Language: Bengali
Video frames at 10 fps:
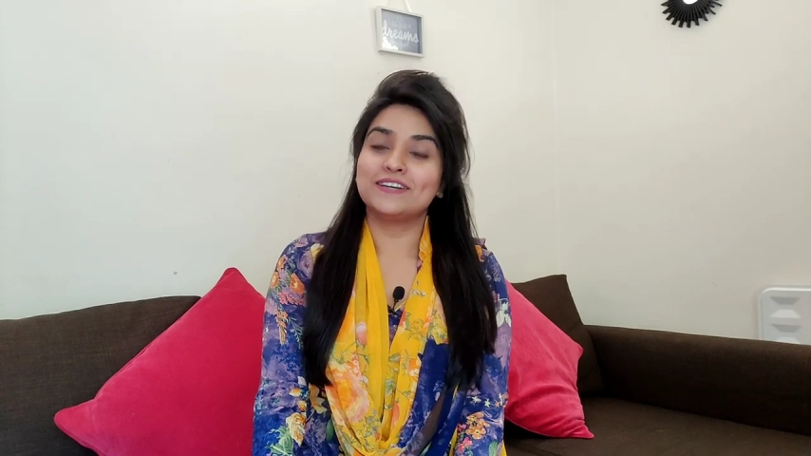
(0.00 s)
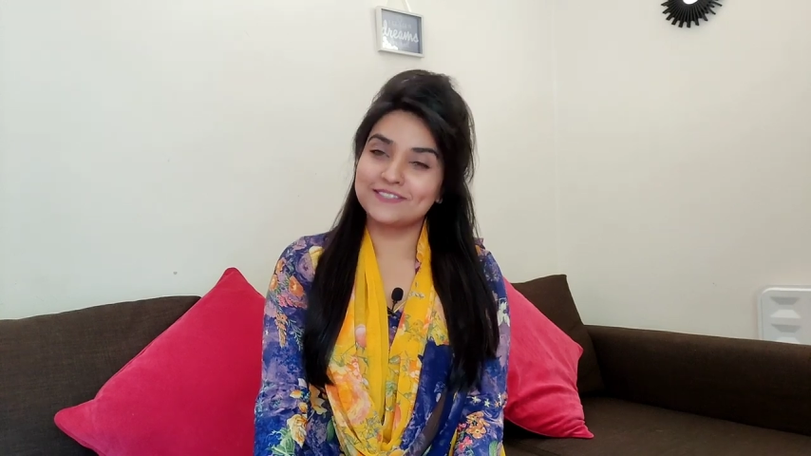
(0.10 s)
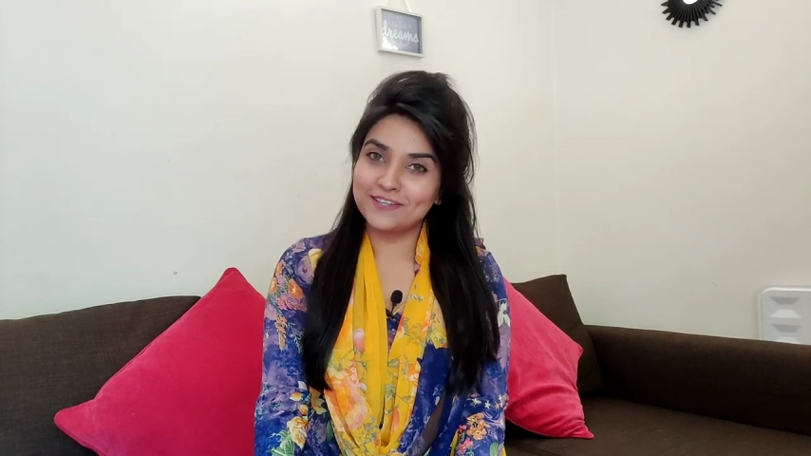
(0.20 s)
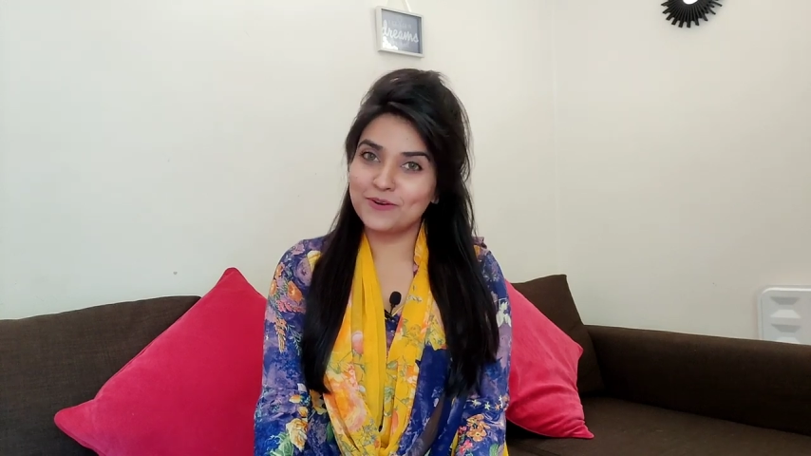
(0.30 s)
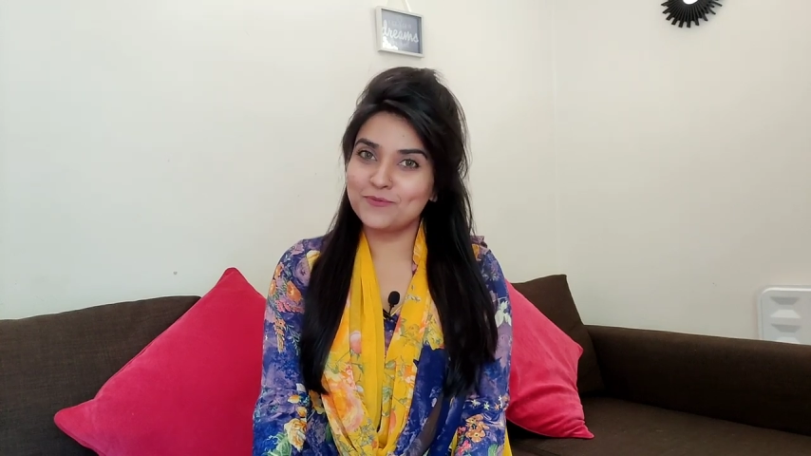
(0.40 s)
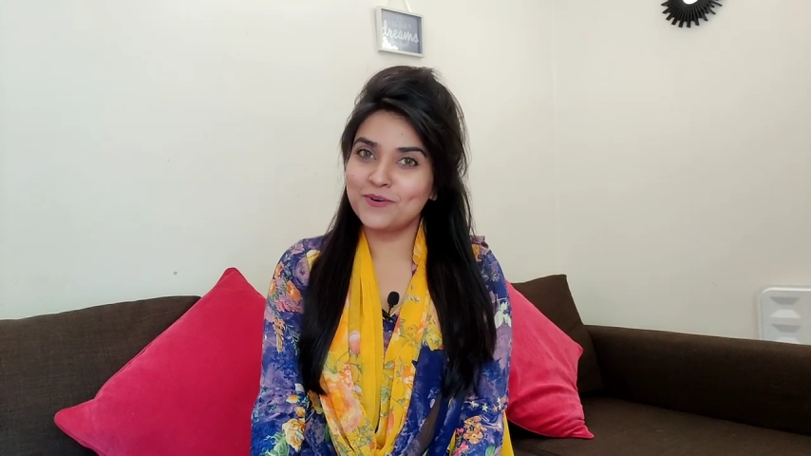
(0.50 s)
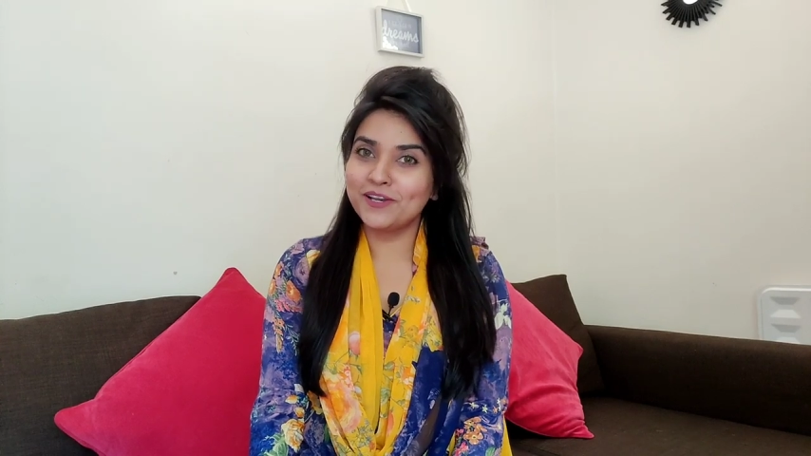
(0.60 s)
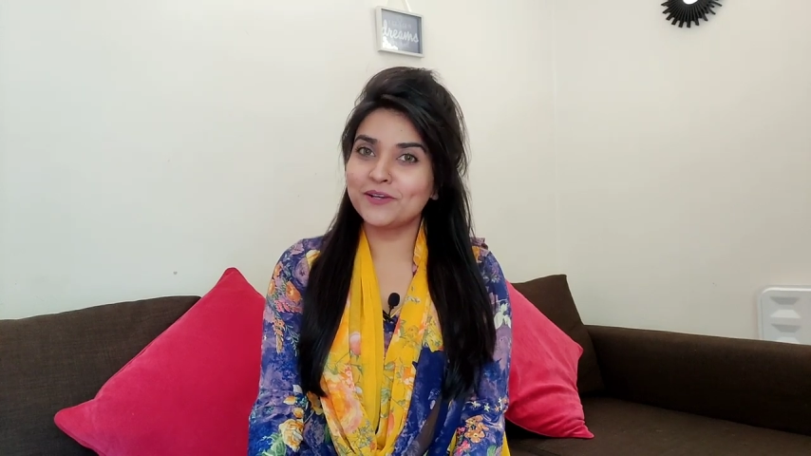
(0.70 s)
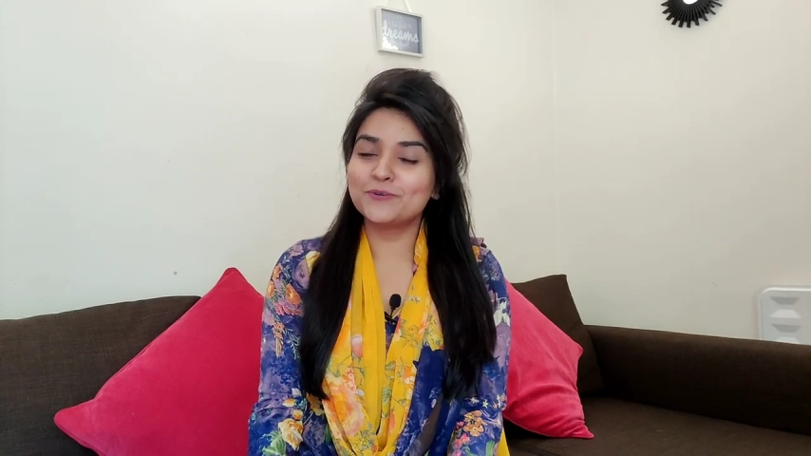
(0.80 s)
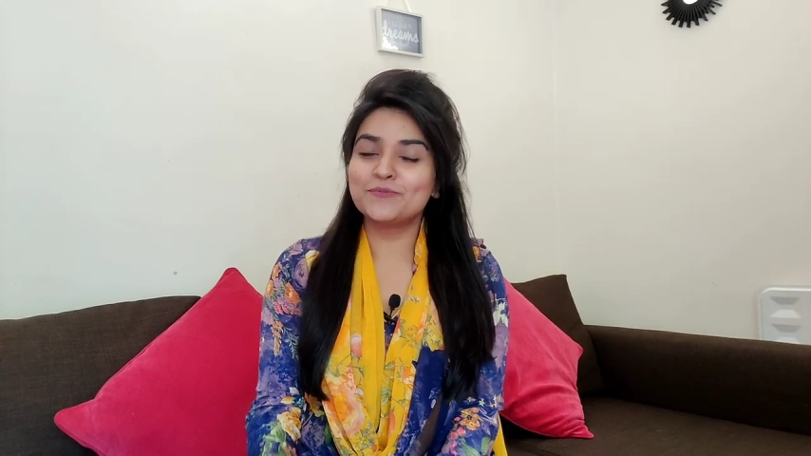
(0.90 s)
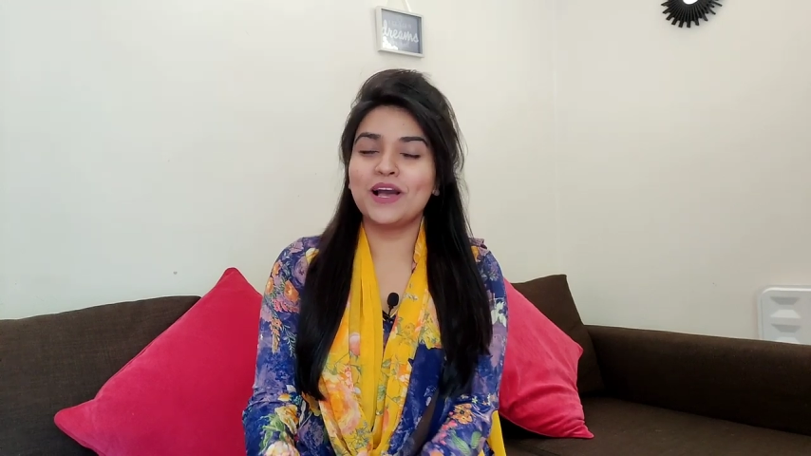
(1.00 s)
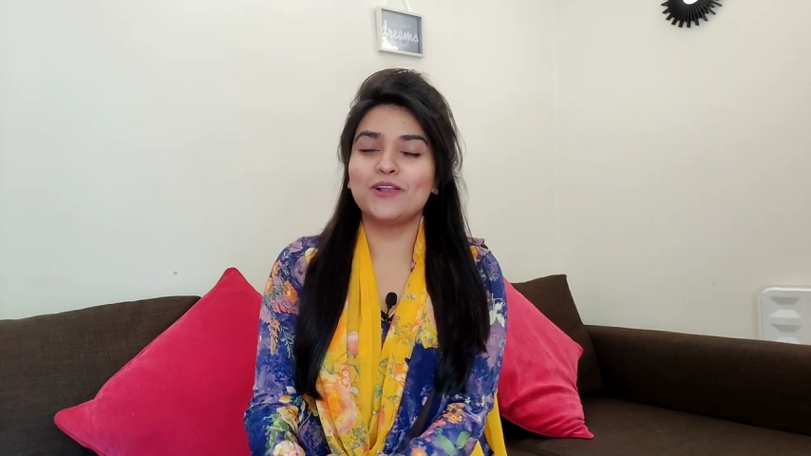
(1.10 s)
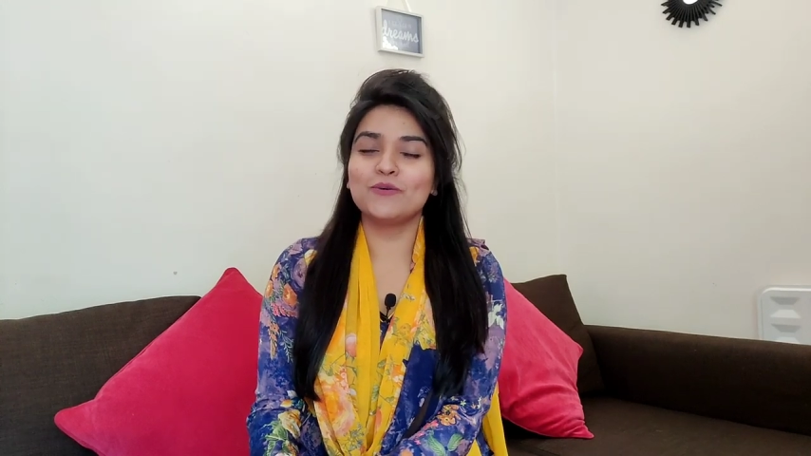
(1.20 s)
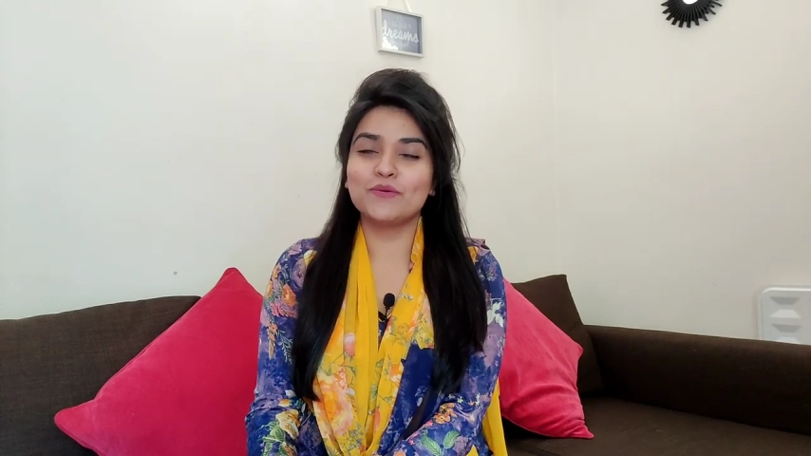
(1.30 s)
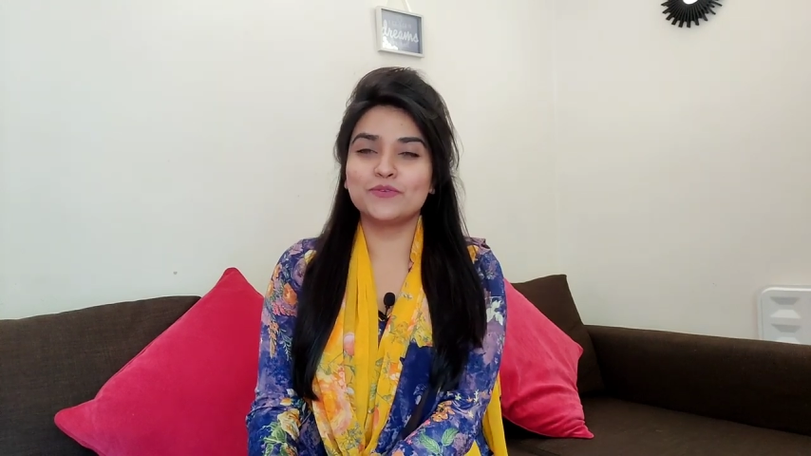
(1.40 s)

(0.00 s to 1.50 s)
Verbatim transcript: আসসালামু আলাইকুম হ্যালো